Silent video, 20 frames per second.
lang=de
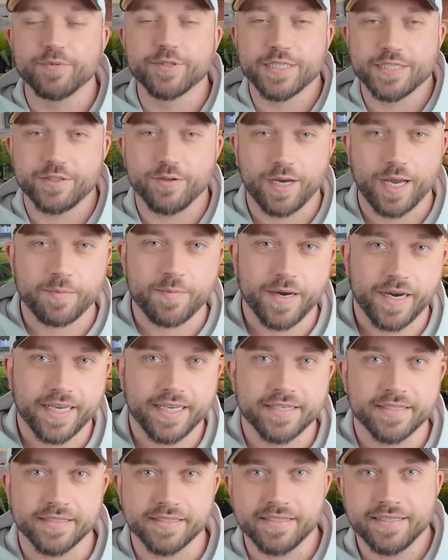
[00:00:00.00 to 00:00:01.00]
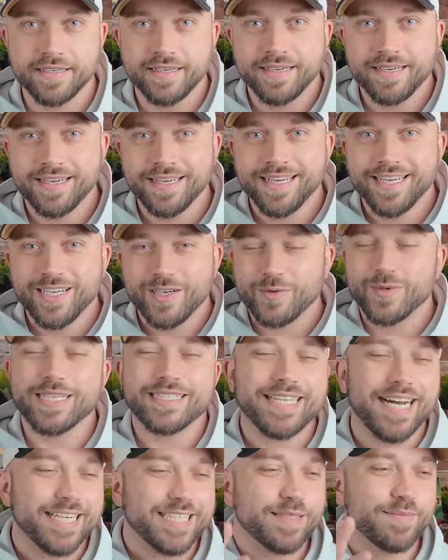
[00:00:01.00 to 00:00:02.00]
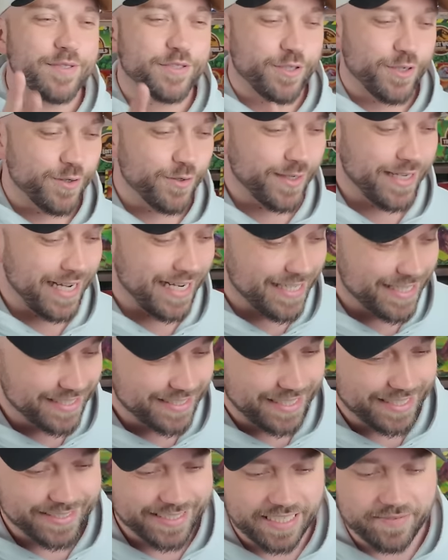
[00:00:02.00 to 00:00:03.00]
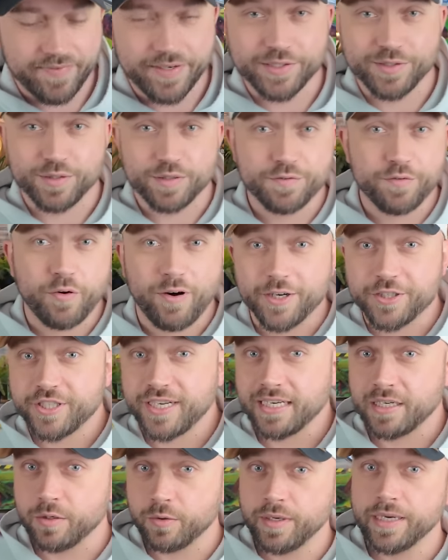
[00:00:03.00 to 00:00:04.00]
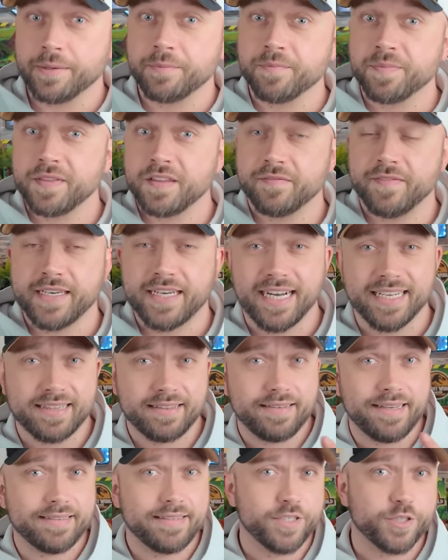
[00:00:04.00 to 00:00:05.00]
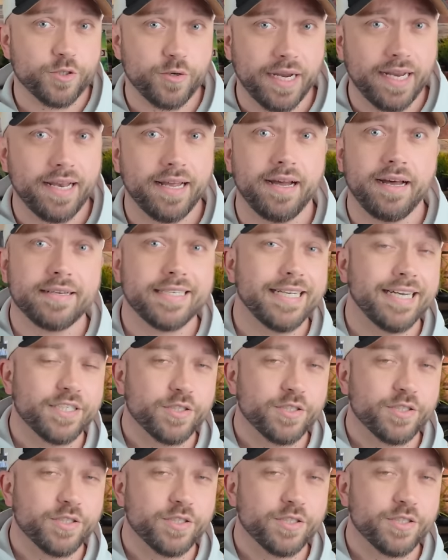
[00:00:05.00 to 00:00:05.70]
muss ich noch reparieren. Und ich dachte mir schon, okay, das ist jetzt irgendwie so ein Foreshadowing. Wir kannten ja den Trailer, die